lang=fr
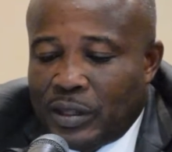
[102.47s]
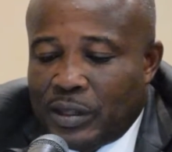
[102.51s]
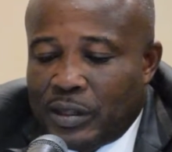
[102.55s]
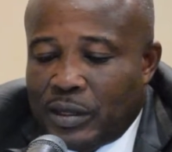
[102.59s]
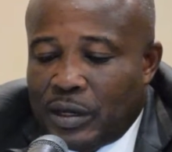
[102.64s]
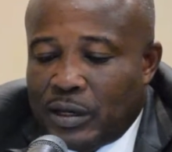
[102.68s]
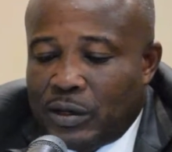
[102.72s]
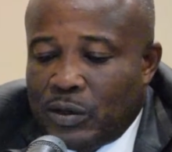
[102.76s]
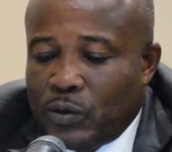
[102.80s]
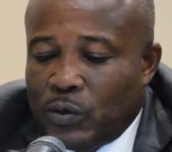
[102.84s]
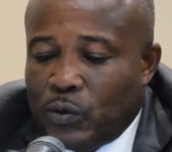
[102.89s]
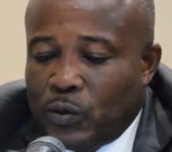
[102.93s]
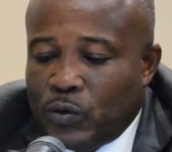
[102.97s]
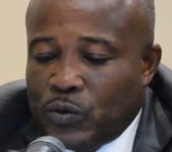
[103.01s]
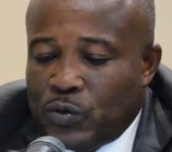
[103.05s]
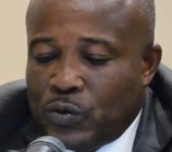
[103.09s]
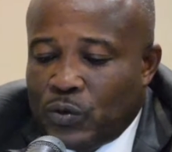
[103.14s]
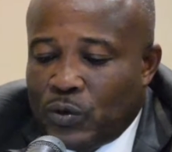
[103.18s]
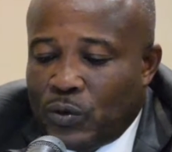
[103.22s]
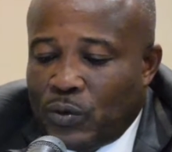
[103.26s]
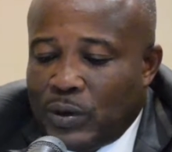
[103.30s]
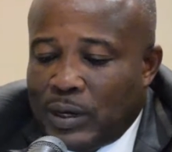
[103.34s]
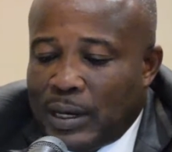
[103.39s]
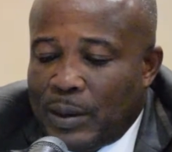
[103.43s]
Cette
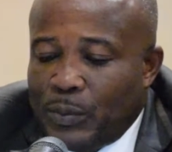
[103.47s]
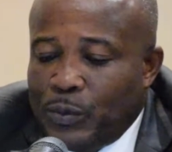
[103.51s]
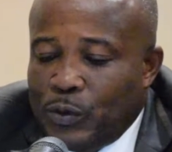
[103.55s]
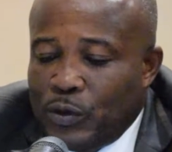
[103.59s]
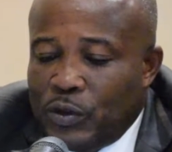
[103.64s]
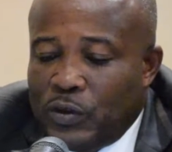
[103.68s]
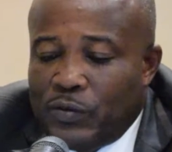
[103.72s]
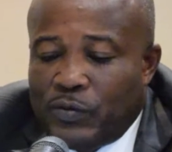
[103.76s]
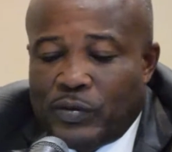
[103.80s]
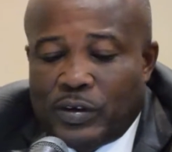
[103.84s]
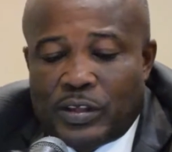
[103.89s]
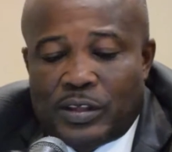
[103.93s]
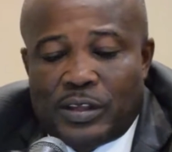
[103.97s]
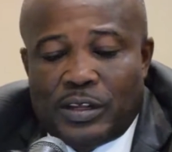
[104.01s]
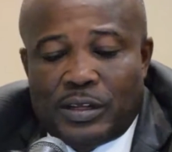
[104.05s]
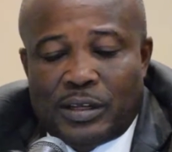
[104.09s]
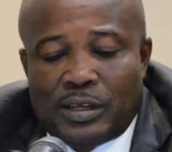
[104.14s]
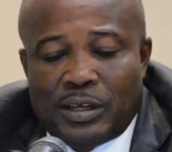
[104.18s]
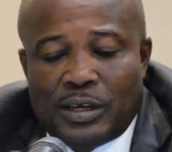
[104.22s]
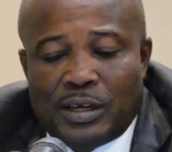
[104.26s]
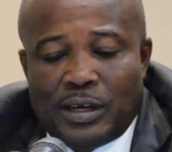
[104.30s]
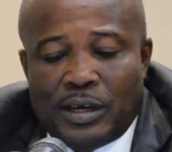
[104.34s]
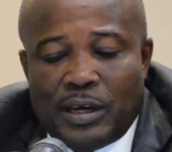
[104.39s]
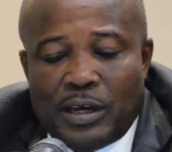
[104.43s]
érosion de la
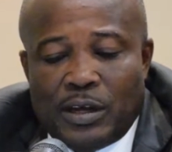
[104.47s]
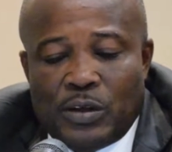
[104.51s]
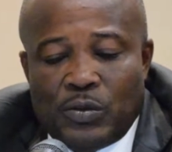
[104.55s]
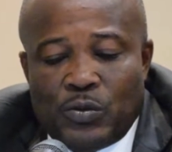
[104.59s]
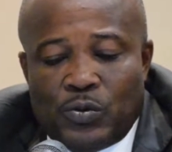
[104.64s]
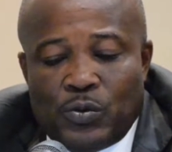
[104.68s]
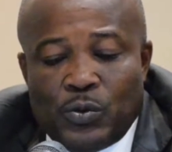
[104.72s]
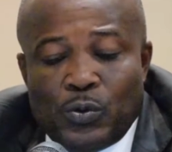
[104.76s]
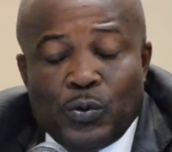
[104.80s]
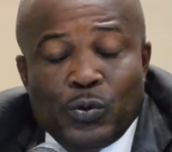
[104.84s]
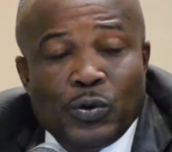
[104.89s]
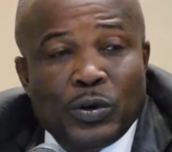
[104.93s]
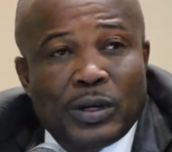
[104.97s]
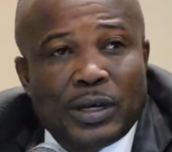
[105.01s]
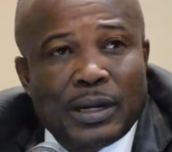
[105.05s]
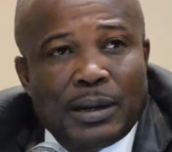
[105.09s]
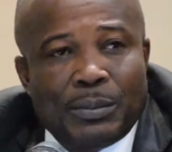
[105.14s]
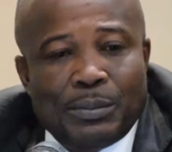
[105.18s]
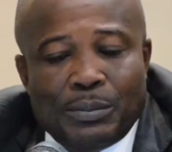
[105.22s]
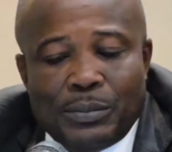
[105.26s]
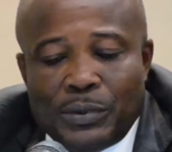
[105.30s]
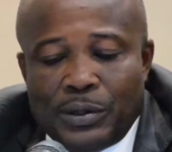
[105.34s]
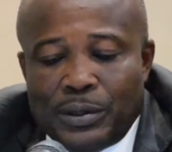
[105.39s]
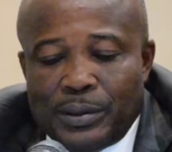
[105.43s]
biodiversité est due
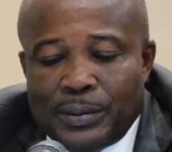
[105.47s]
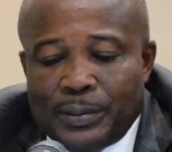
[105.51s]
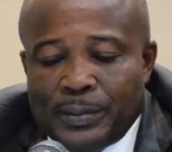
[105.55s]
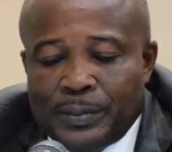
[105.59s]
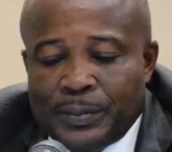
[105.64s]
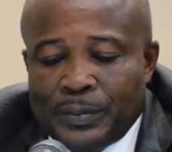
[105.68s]
notamment